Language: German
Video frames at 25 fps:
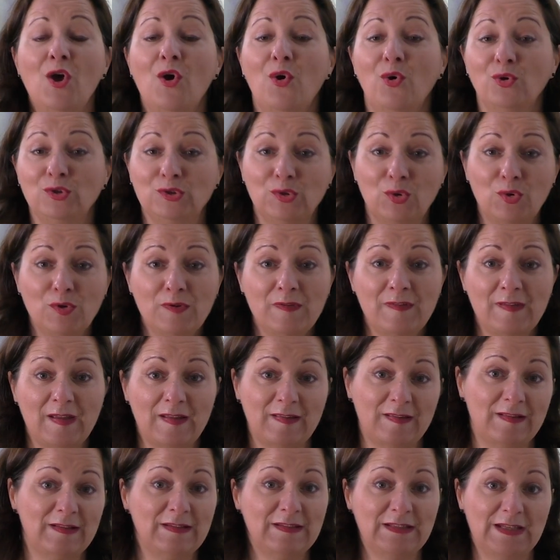Und
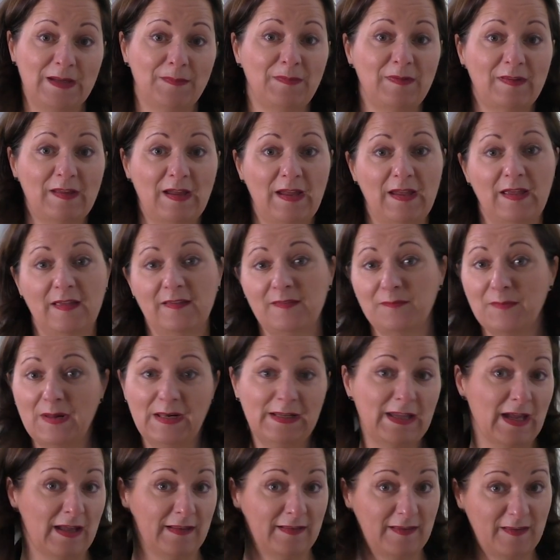grundsätzlich gibt es da
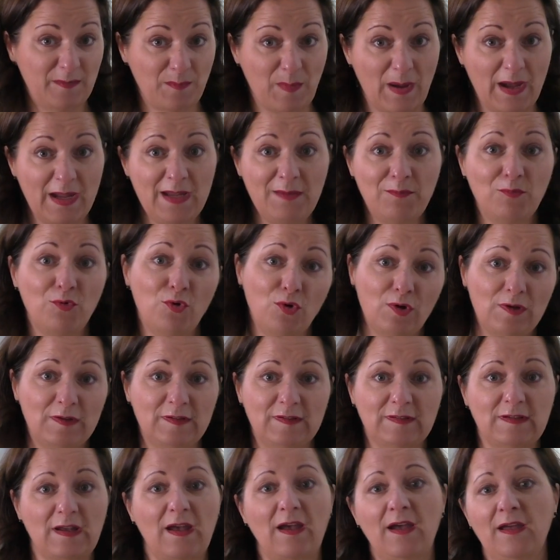erstmal ja zwei
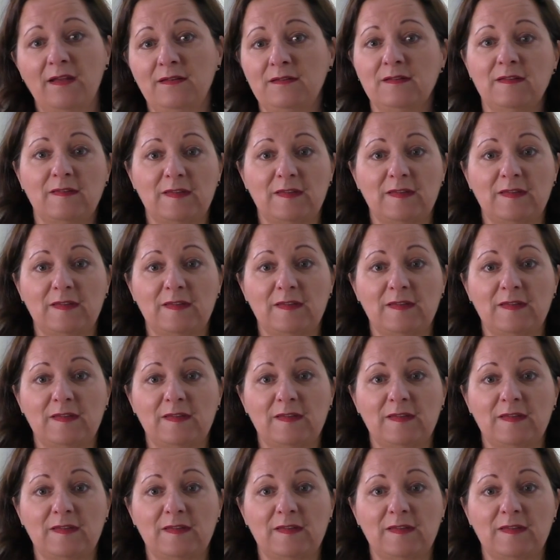Möglichkeiten.